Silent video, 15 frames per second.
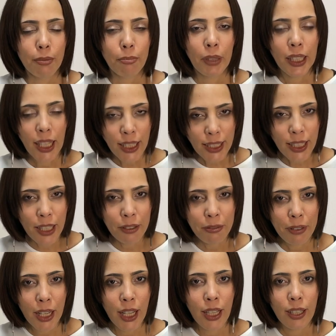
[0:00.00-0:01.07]
皆さん
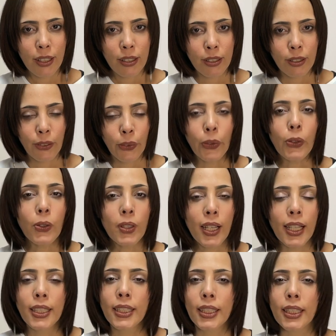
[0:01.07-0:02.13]
はどう
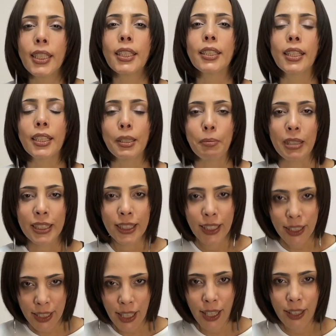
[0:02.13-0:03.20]
感じになりました
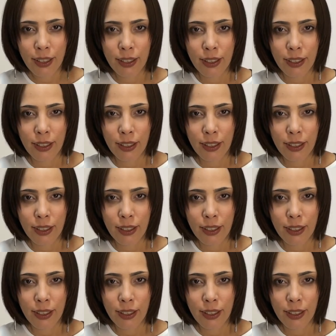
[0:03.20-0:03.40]
か